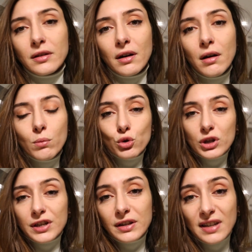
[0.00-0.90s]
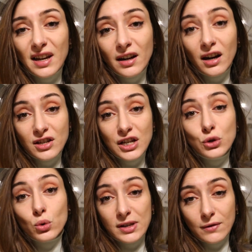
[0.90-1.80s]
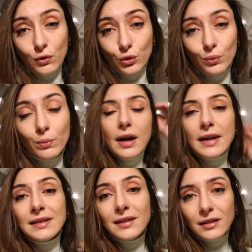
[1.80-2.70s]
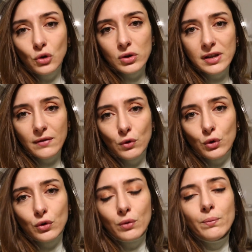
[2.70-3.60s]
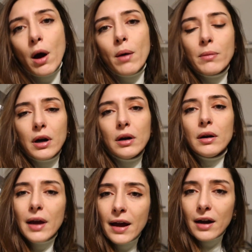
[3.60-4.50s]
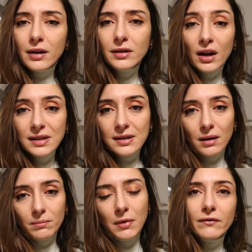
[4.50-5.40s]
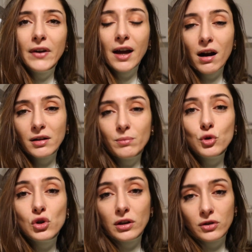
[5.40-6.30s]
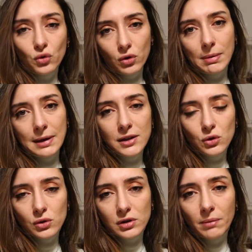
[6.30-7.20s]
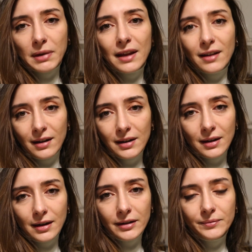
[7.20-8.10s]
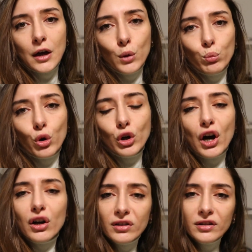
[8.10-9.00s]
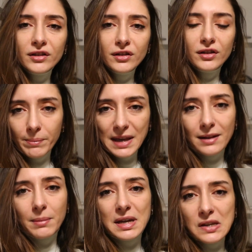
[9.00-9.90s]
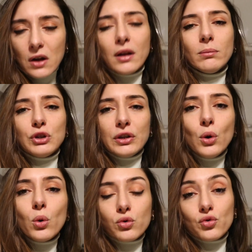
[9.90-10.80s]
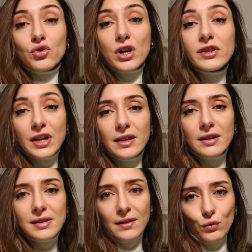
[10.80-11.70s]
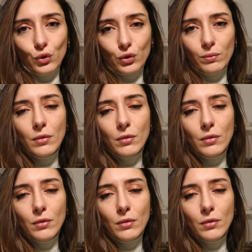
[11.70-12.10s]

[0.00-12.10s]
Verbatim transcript: da hamur işi, diğer her şeyi çok seviyorum. Eti de çok seviyorum ama eğer açsam ve karnımı güzelce doyurmak istiyorsam genellikle böyle ağır mideme sağlam bir şekilde oturacak şeyleri seviyorum.